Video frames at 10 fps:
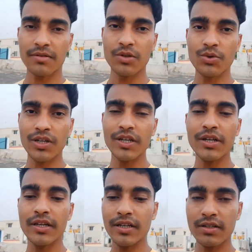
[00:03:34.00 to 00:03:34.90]
क्योंकि
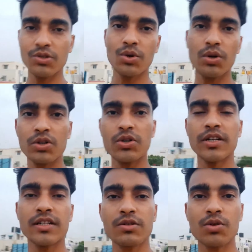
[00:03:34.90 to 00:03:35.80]
जो यूनिट
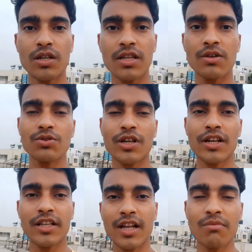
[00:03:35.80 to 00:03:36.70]
टेस्ट हुआ था उसका
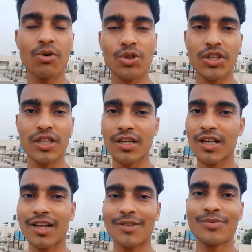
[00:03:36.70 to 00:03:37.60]
रिज़ल्ट बहुत ही
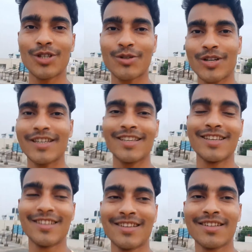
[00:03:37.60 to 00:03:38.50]
ख़राब था
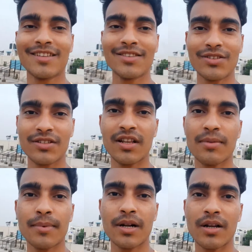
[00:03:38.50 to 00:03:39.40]
तो
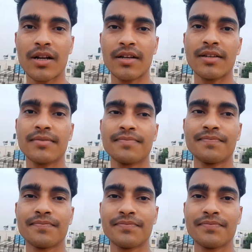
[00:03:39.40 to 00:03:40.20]
इसलिए पढ़ना है